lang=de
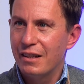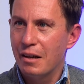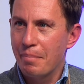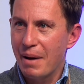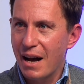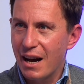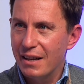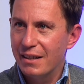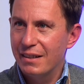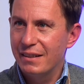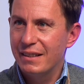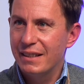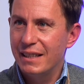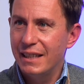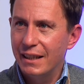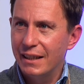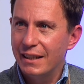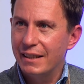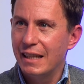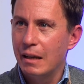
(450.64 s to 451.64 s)
der Bahn
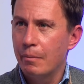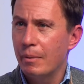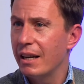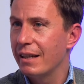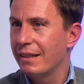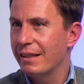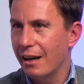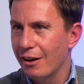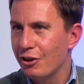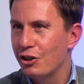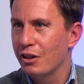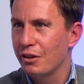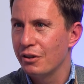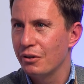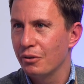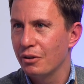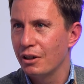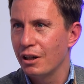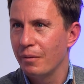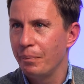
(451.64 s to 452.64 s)
direkt neben einer
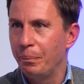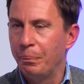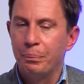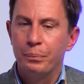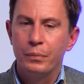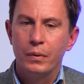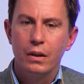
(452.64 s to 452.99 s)
Talstation haben.